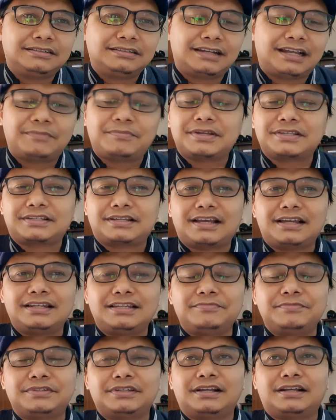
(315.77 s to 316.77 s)
lama
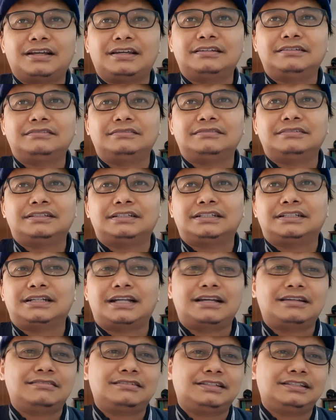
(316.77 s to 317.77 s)
sekali misalkan eh,
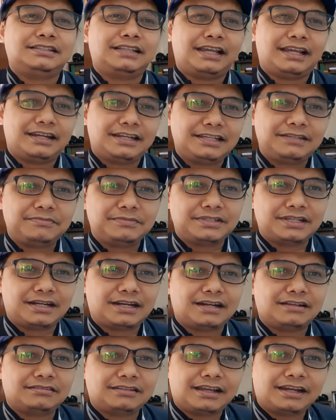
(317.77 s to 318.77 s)
kalau di teknik
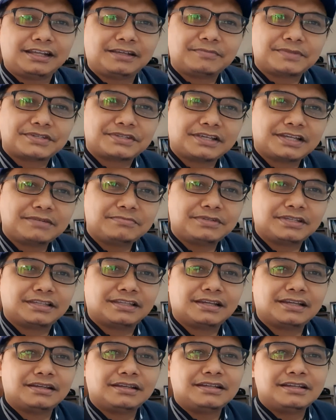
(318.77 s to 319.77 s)
misalkan teknik mesin
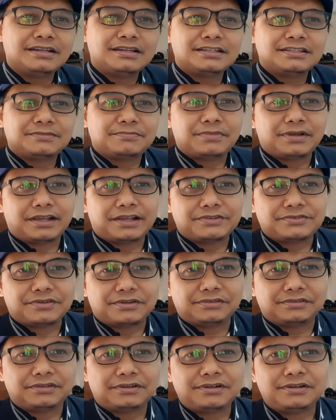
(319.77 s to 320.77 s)
biasanya sebagai
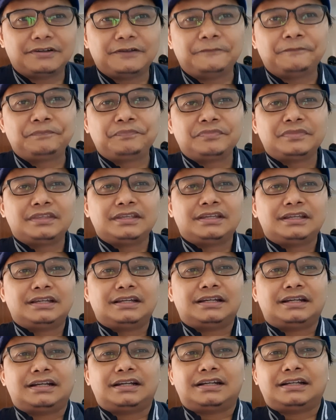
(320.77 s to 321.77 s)
contoh
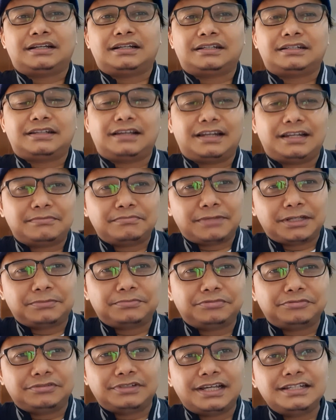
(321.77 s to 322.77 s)
dalam
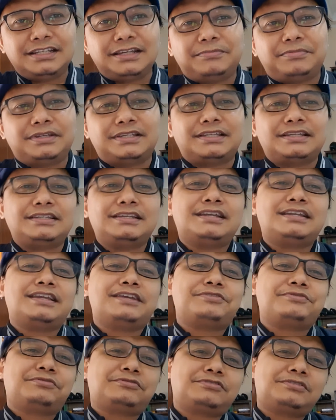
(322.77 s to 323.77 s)
empat bulan ya biasanya
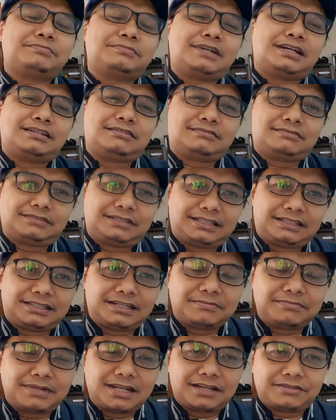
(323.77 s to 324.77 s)
hanya cukup kalau
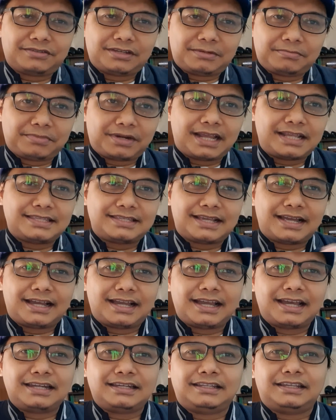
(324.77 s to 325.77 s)
kita melakukan
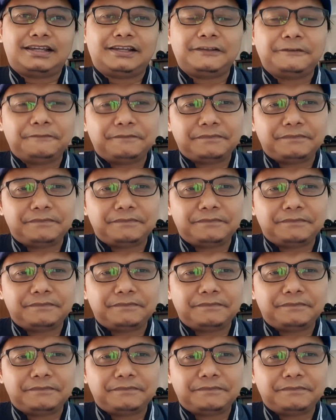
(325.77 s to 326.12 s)
perancangan ya